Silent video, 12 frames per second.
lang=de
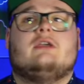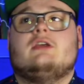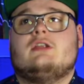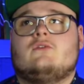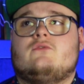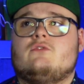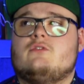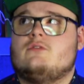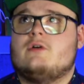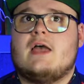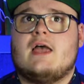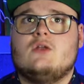geht auf eine
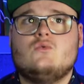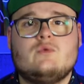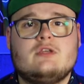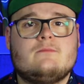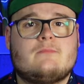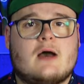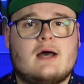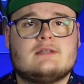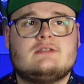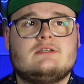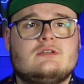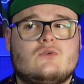
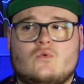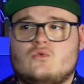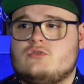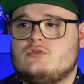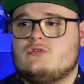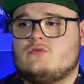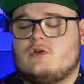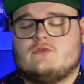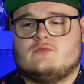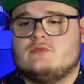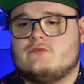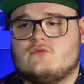Halloween-Party und, oder
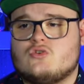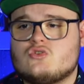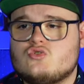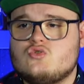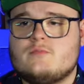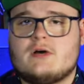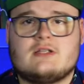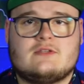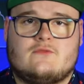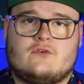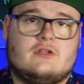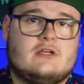zumindest auf eine Kostümparty
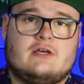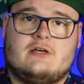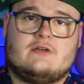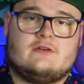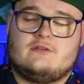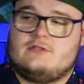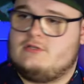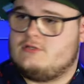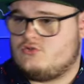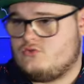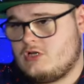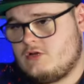von einer äh, hier
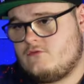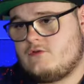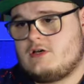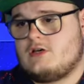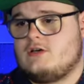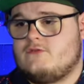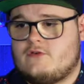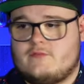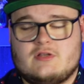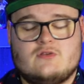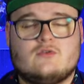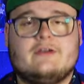
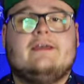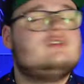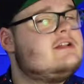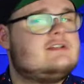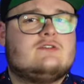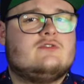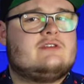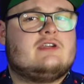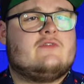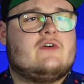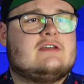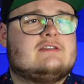Studentenverbindung. Und das ist
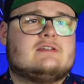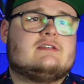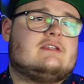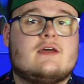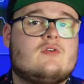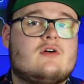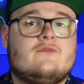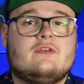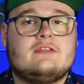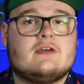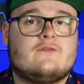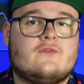lustigerweise, Terra
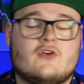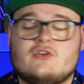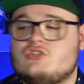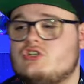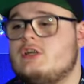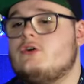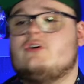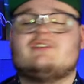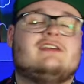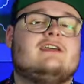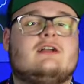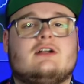wird ja von Jenna
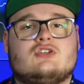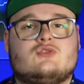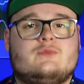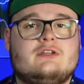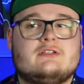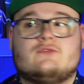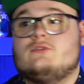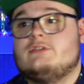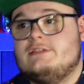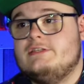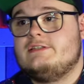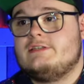Ortega gespielt
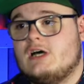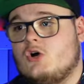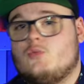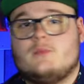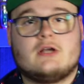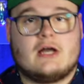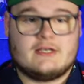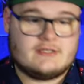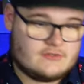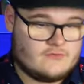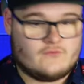und die ist ja auch bekannt